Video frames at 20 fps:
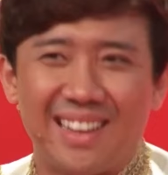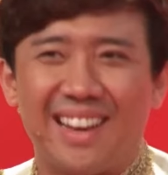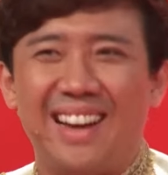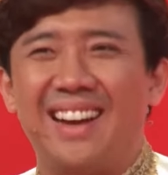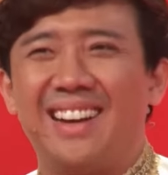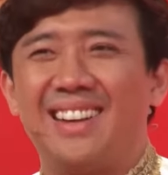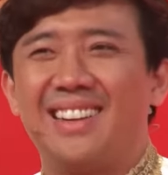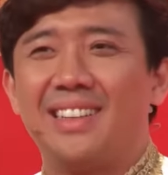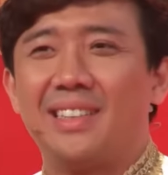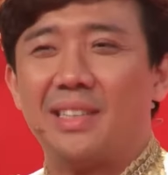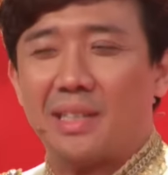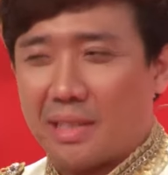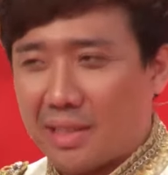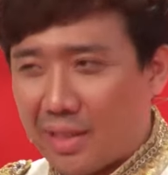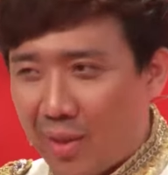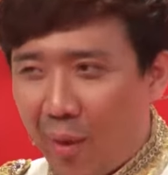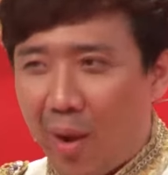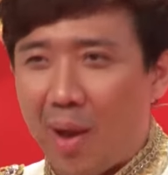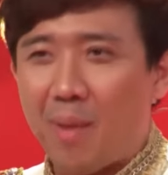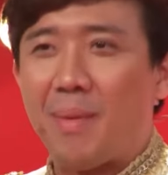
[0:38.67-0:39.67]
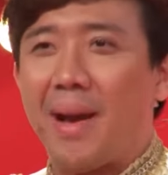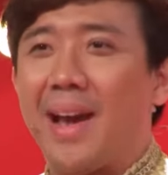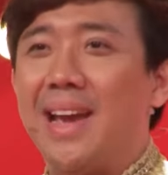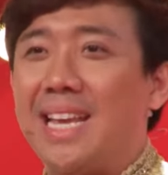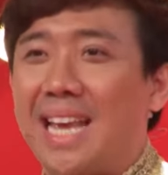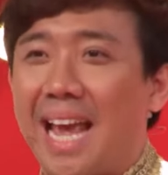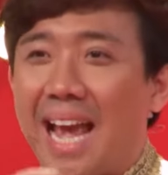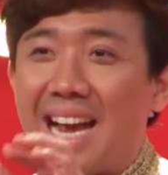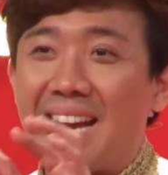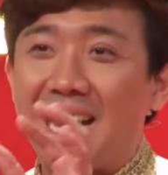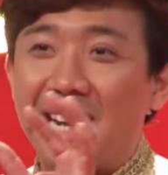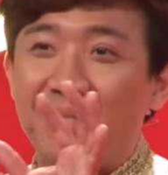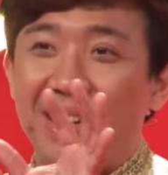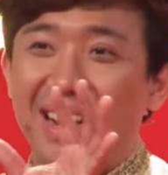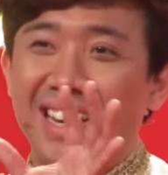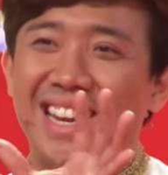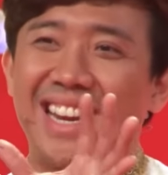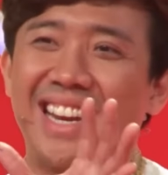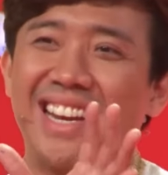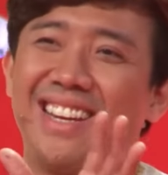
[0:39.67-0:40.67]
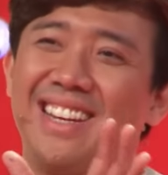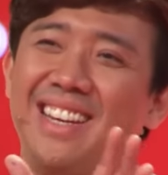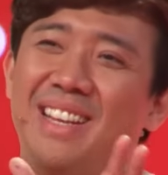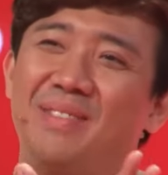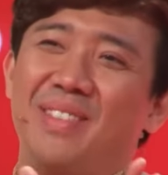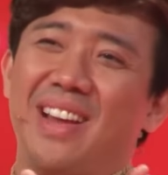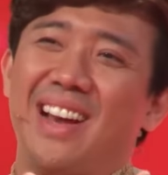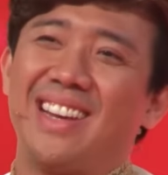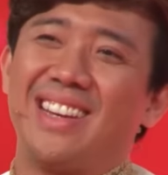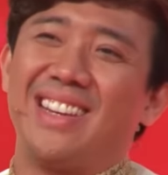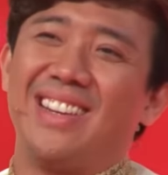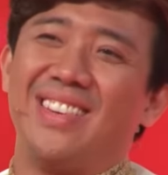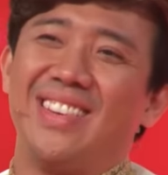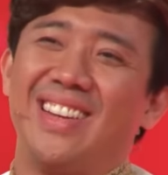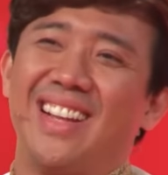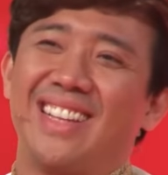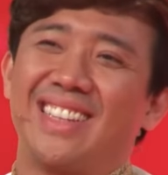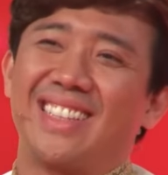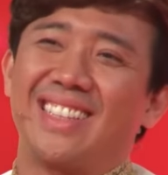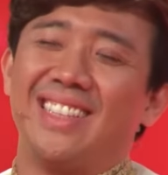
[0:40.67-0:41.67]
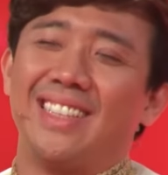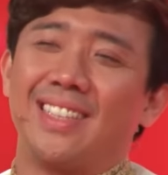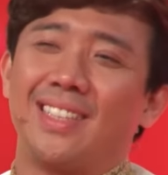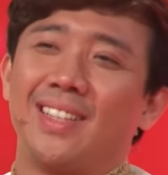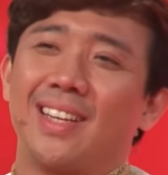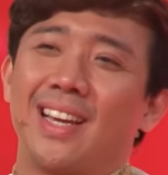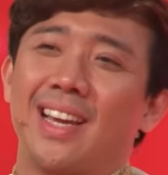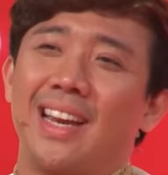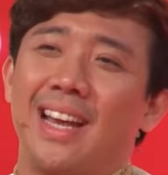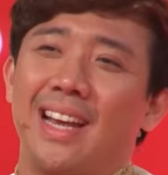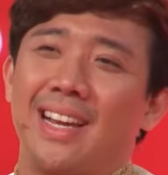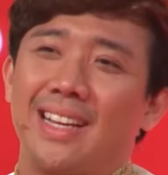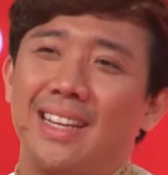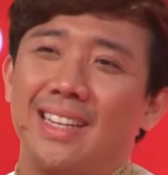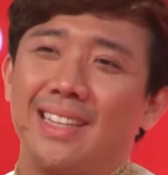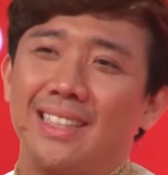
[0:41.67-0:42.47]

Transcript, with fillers: ờ à, thoải mái giãn cơ mặt ra nhìn nè vui lên cười tươi cái nè